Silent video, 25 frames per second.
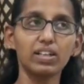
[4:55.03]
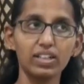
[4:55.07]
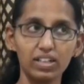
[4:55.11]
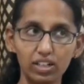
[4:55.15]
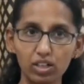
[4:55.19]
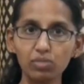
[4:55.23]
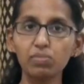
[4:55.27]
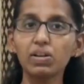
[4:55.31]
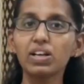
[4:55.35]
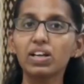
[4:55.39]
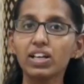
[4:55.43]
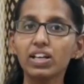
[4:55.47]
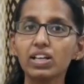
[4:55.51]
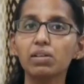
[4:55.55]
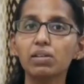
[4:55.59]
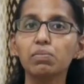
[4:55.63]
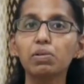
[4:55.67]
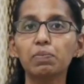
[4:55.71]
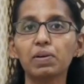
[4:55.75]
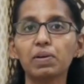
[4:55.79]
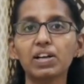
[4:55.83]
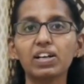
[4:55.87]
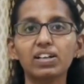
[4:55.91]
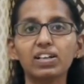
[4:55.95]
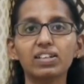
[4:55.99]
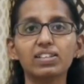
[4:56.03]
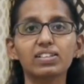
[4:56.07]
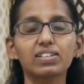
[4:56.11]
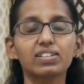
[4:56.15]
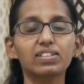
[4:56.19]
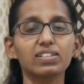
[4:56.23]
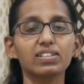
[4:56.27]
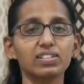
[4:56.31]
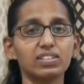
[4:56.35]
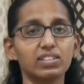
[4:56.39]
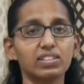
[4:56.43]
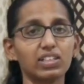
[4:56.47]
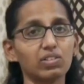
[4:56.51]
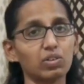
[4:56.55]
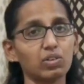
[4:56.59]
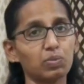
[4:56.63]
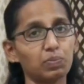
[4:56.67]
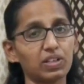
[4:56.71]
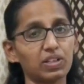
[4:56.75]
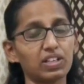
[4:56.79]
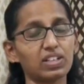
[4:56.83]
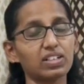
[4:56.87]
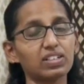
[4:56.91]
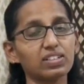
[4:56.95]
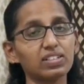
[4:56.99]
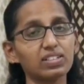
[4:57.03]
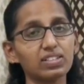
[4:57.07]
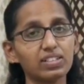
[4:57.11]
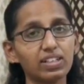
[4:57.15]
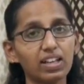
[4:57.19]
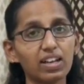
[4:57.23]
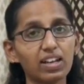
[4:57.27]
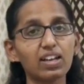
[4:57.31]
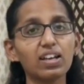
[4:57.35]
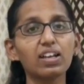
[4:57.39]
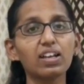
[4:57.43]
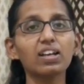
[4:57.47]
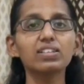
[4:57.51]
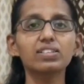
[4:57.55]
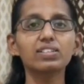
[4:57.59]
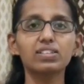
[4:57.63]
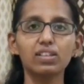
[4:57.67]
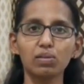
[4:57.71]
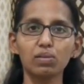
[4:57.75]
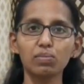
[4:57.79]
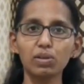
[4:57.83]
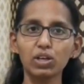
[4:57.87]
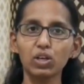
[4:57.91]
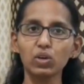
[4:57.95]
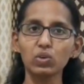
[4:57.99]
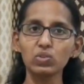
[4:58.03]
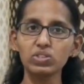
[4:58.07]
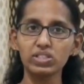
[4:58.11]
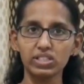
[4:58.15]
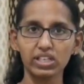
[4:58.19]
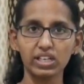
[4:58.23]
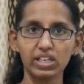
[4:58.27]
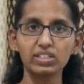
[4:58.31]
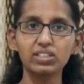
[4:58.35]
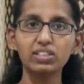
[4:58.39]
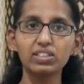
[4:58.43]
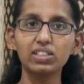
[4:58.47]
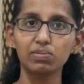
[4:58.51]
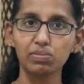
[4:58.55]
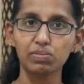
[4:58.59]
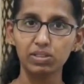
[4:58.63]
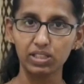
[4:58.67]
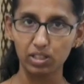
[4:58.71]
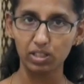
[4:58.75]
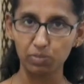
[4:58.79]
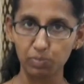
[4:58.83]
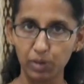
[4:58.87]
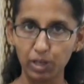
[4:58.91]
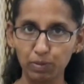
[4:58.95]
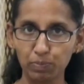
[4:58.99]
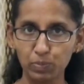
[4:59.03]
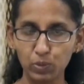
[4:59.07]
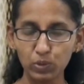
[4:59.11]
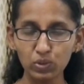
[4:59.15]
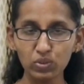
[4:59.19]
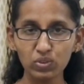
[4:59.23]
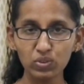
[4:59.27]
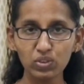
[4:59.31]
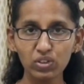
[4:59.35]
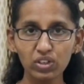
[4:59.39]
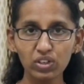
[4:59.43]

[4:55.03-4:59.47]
நெட் மார்க்கெட்டிங் நம்ம பண்ணுறதுக்கு தேவைப்படுற எல்லா திறமைகளும் சேர்ந்து நம்ம இதில் படிப்போம்